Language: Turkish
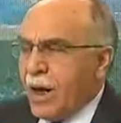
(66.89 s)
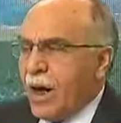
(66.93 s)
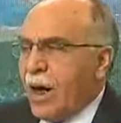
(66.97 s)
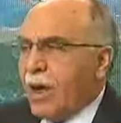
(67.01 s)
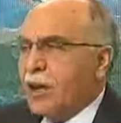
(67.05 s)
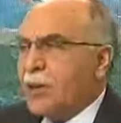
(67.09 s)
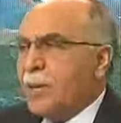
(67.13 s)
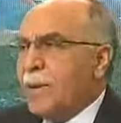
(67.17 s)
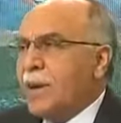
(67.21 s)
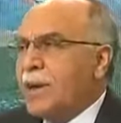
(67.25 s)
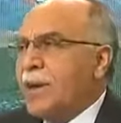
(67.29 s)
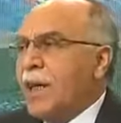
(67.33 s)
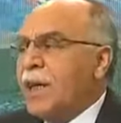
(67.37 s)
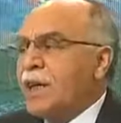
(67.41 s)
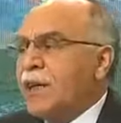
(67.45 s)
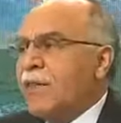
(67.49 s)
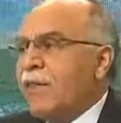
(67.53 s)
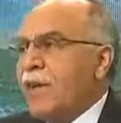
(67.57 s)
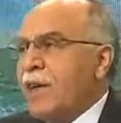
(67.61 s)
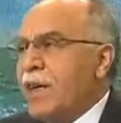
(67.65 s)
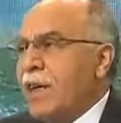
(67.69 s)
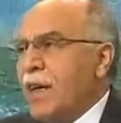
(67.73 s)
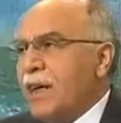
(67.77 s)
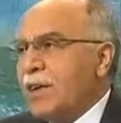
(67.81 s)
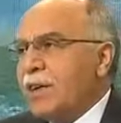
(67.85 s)
Hacı Bektaşi
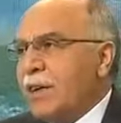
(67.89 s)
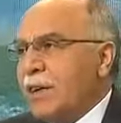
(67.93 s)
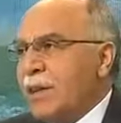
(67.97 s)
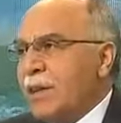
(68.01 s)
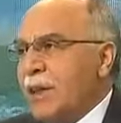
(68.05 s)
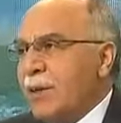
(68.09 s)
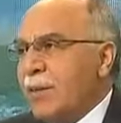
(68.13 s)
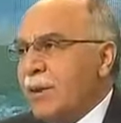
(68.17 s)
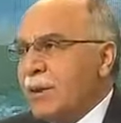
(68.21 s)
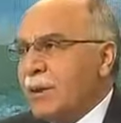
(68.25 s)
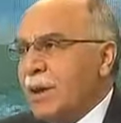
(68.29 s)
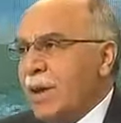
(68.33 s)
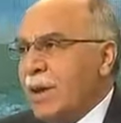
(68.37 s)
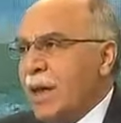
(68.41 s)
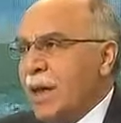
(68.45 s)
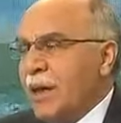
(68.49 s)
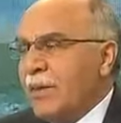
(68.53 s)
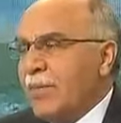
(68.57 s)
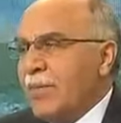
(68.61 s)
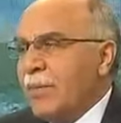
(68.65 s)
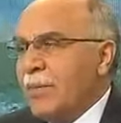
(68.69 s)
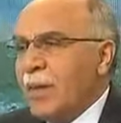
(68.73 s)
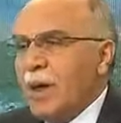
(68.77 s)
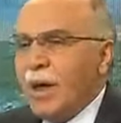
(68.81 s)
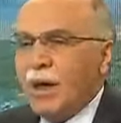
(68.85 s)
Veli Hazretleri mesela.
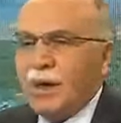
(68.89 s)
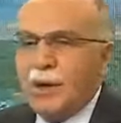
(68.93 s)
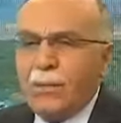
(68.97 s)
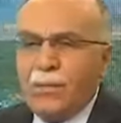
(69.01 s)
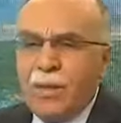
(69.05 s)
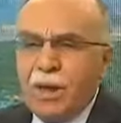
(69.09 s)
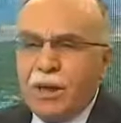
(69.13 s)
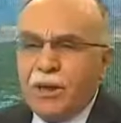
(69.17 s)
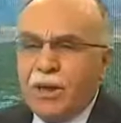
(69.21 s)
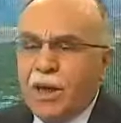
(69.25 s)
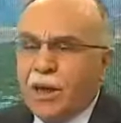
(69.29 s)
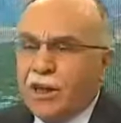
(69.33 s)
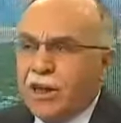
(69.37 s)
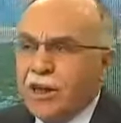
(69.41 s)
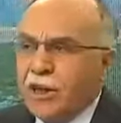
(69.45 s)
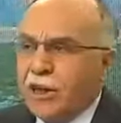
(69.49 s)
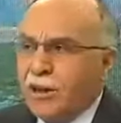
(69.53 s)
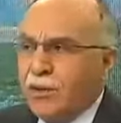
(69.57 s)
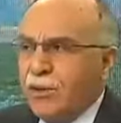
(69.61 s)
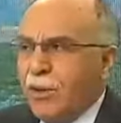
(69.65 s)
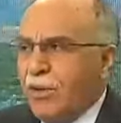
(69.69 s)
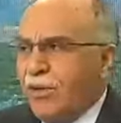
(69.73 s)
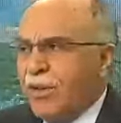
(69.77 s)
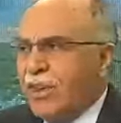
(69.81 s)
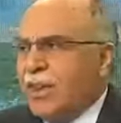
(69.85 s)
Adam Bektaş'ı
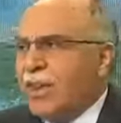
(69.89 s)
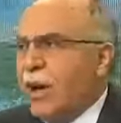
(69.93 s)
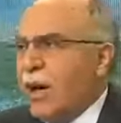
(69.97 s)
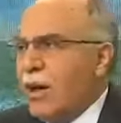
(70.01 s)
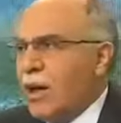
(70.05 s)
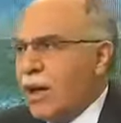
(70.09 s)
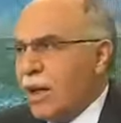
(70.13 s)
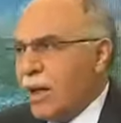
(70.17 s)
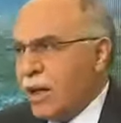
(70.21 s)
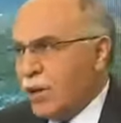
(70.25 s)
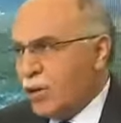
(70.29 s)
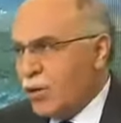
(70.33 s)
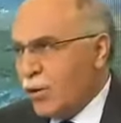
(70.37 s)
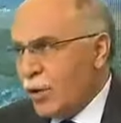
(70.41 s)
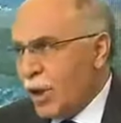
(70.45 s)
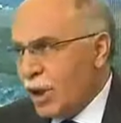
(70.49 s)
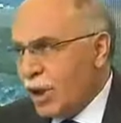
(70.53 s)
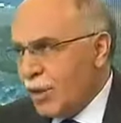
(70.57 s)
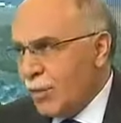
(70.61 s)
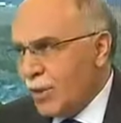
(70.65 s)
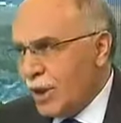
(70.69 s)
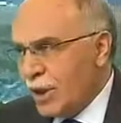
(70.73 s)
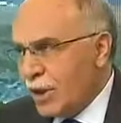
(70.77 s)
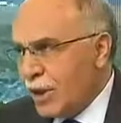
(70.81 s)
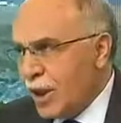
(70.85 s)
izliyor. Hiç alakası yok
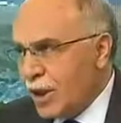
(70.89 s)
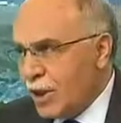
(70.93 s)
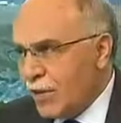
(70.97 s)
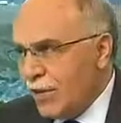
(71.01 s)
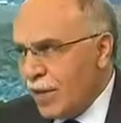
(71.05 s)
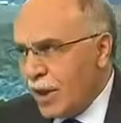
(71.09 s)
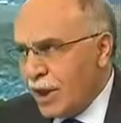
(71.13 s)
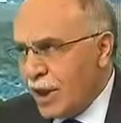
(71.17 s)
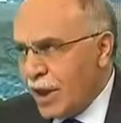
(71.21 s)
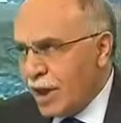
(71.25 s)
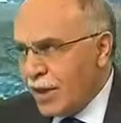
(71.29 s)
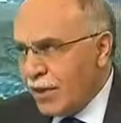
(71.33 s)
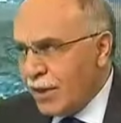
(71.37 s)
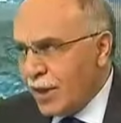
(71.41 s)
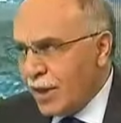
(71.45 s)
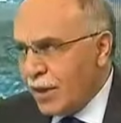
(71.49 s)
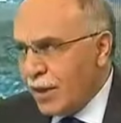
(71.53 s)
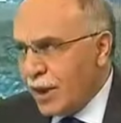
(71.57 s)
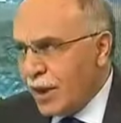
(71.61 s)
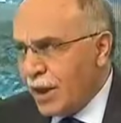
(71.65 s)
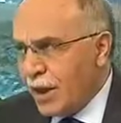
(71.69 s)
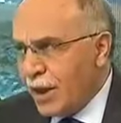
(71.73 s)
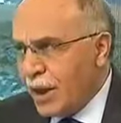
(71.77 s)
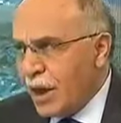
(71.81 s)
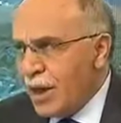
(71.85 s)
Hacı Bektaş Veli
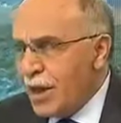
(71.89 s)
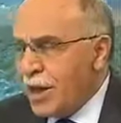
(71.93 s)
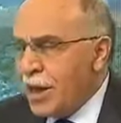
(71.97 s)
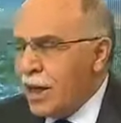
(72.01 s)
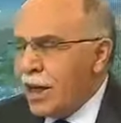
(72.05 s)
Hazretleri ile.